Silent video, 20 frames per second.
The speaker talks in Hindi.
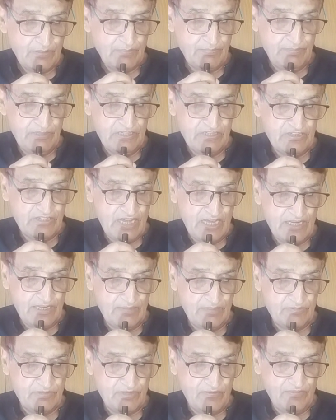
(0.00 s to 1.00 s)
मिन
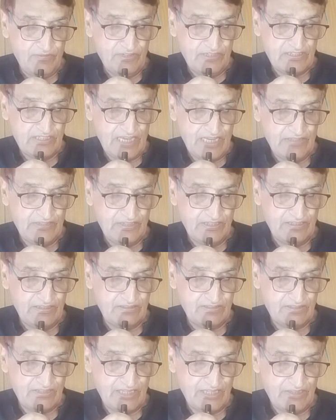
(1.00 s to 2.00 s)
जानब जफ़र
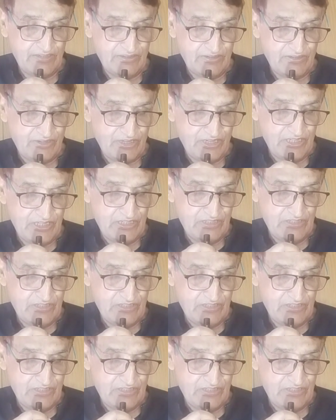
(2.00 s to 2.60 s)
सदक सेक्रटरी